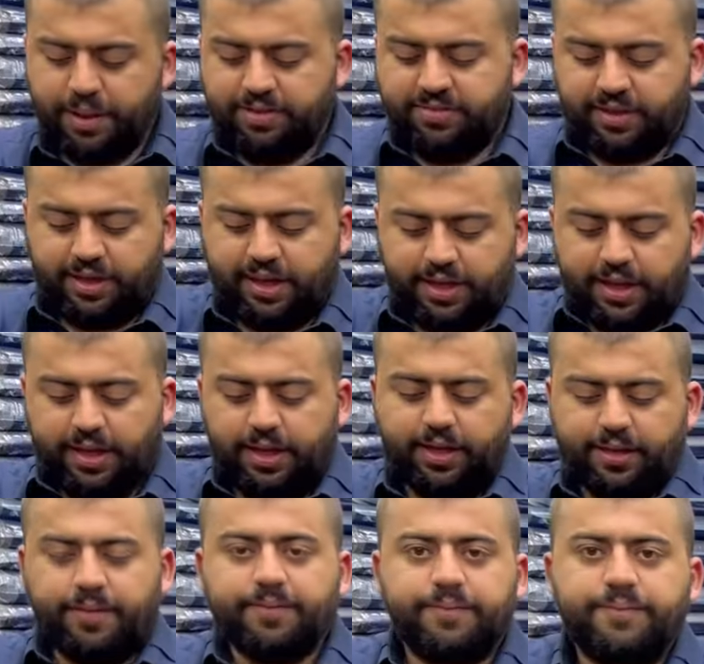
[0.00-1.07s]
मिल सके
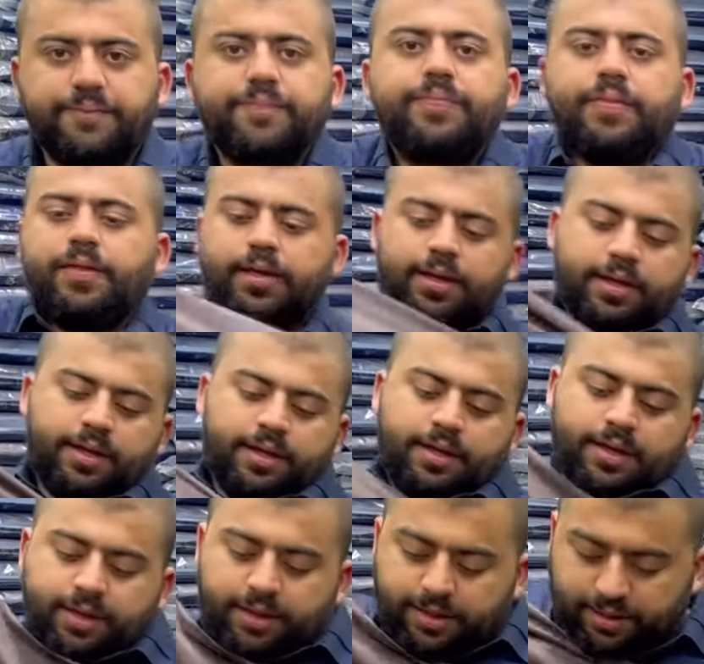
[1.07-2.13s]

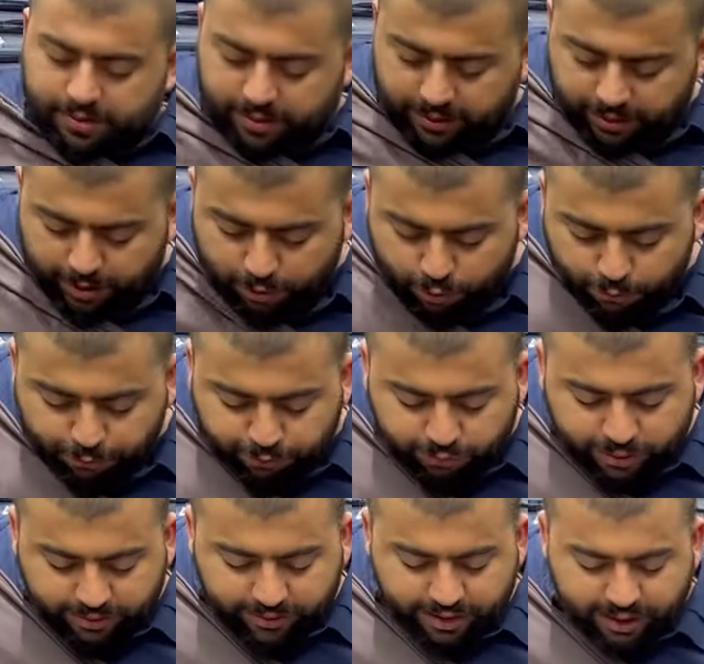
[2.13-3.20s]
देखिए
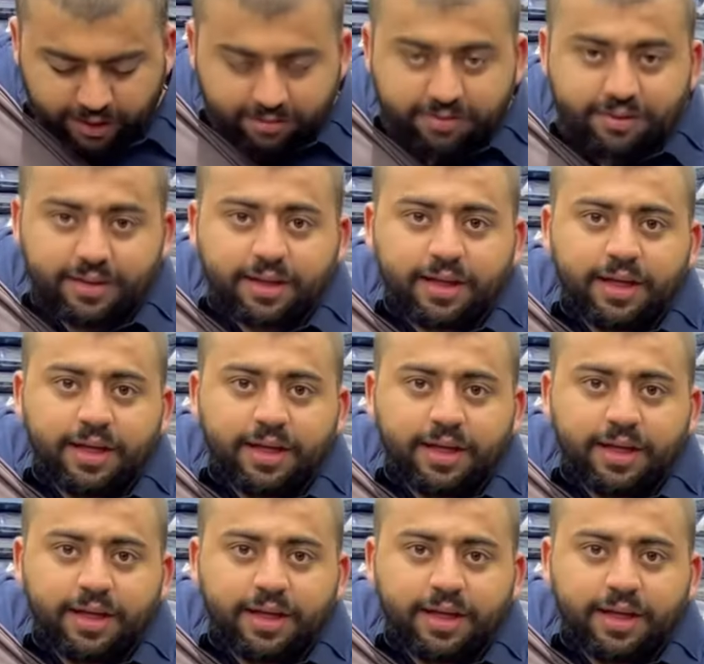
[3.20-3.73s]
खूबसूरत ग्रेस